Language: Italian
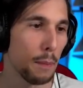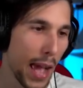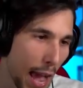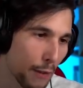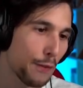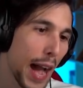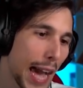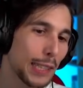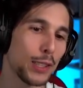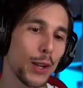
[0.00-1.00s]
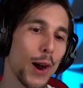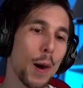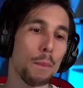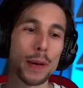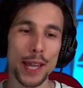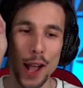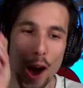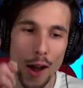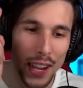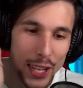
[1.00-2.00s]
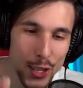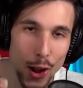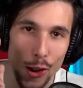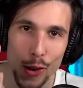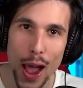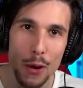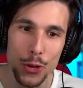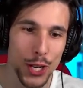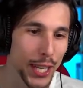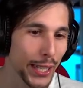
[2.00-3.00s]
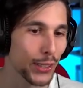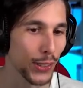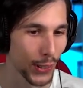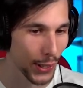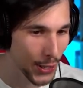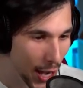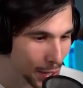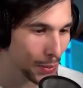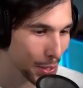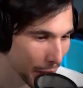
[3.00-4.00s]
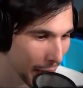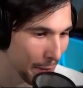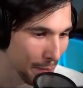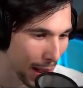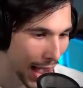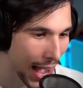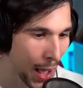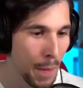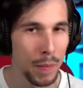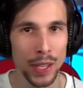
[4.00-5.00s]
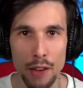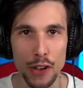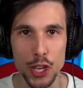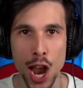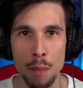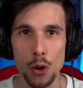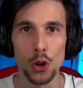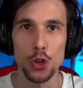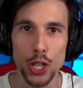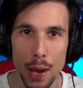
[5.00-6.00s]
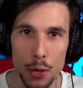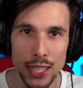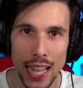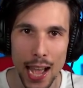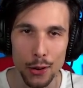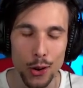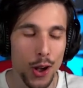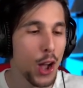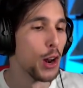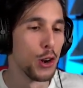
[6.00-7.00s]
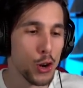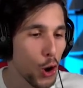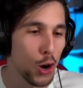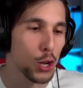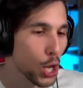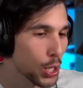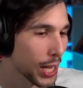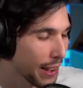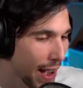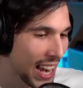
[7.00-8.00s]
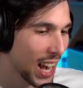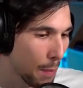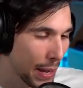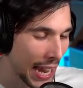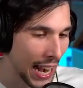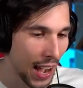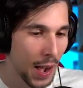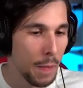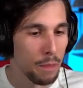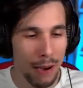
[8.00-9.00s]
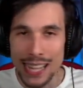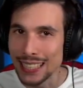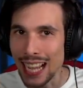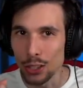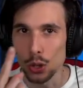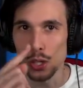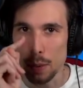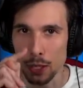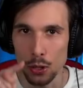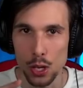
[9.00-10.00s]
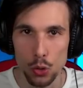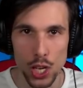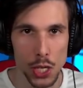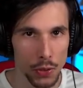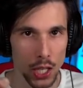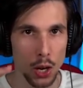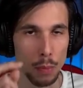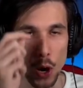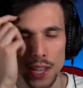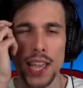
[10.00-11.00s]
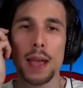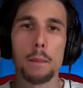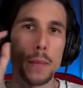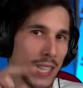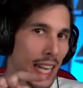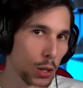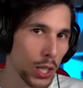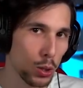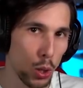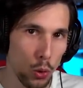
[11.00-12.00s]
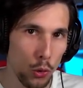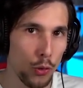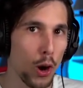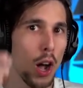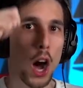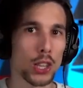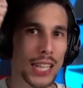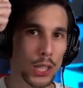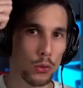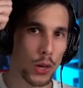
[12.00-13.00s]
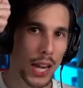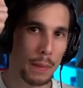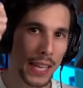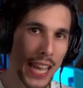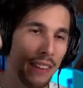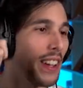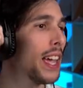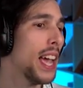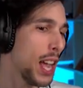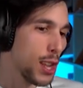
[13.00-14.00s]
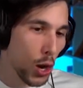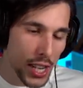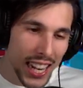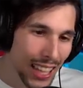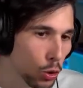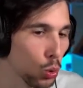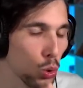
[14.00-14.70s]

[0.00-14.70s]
Perfetto! Però il gioco è uscito! C'è su Steam! Che facciamo? Lo giochiamo intero? Non lo so se ne vale la pena. Ma intanto sapete cosa è successo? Vi dico poi. Mentre ero dentro l'UFO ho tirato fuori la mia chiave, gli ho rigato